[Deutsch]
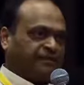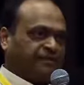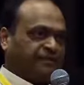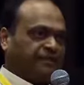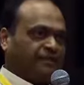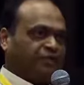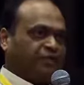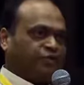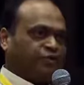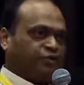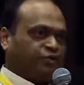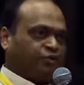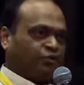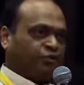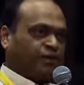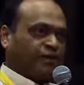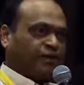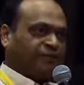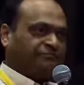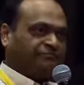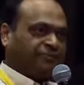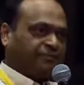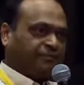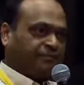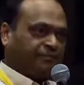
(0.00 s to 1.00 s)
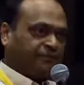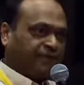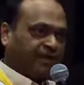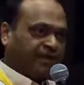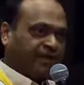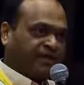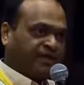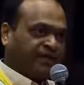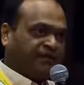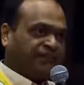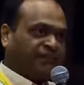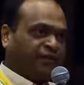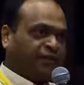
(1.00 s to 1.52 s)
sie ausüben, damit
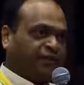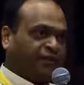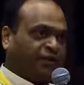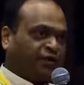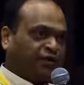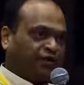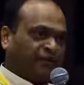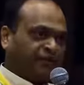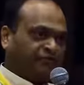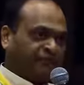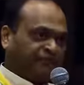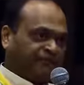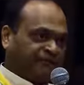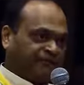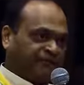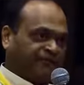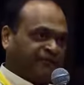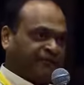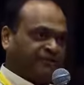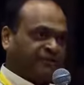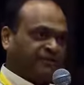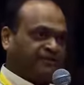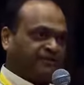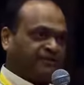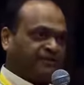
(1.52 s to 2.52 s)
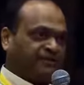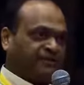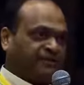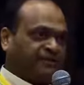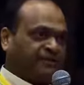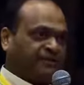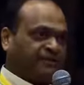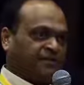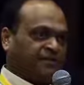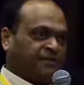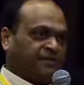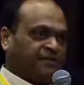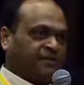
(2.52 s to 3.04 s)
wir unseren Körper fit
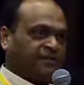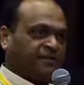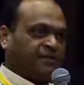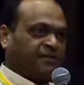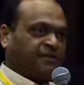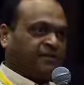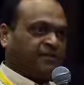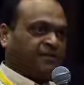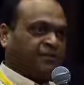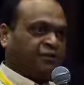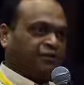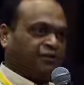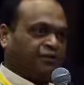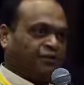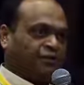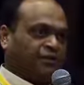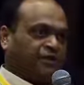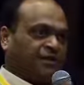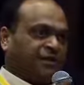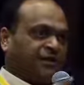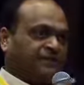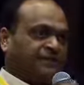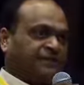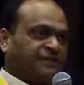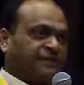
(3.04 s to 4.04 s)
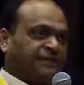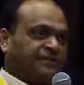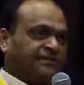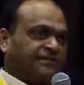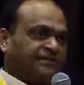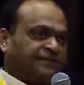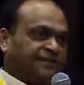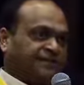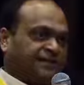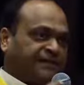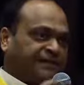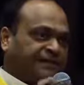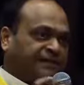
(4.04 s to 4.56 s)
machen, damit das Kriya
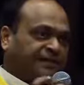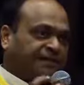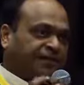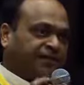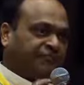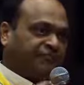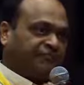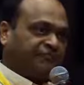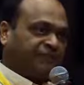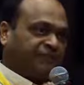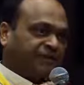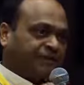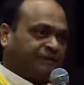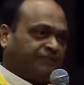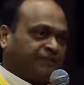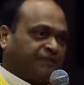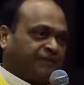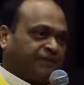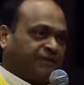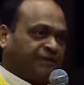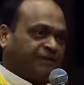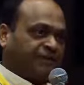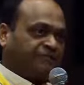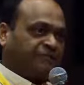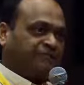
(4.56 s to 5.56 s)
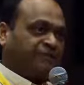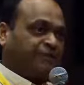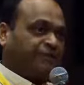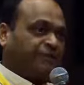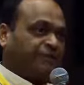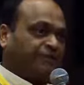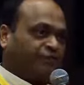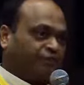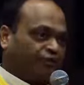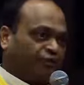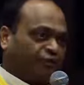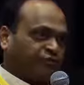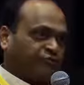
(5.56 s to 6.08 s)
von elf Minuten effektiver
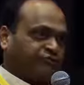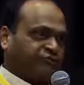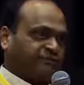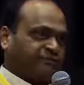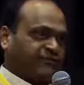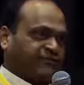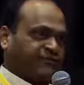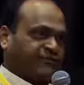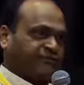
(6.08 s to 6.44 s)
wird?